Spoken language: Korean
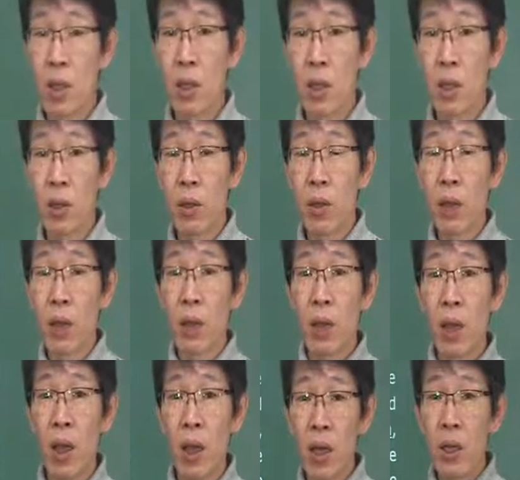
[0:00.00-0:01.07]
이렇게 돼요.
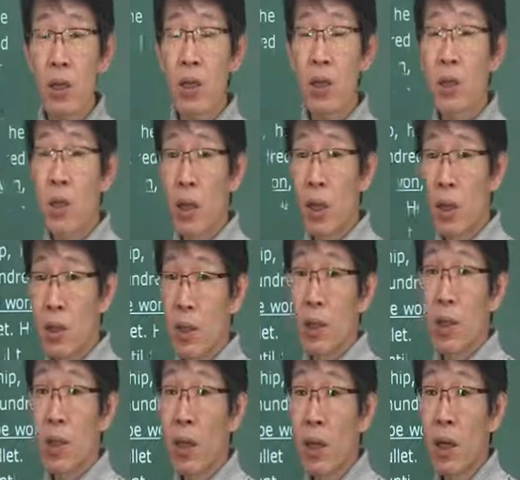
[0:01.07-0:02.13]
내가 전쟁에서
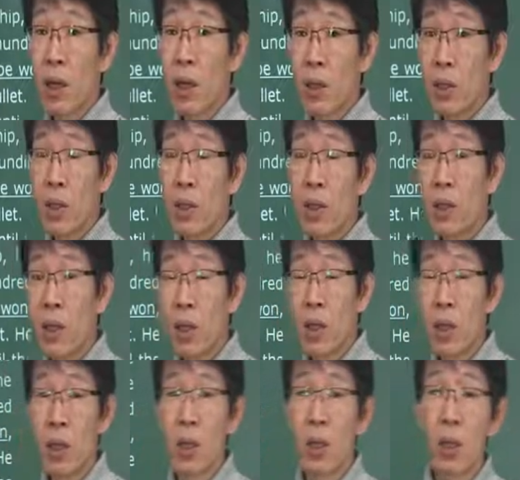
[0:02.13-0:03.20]
이긴다가 아니라 전쟁이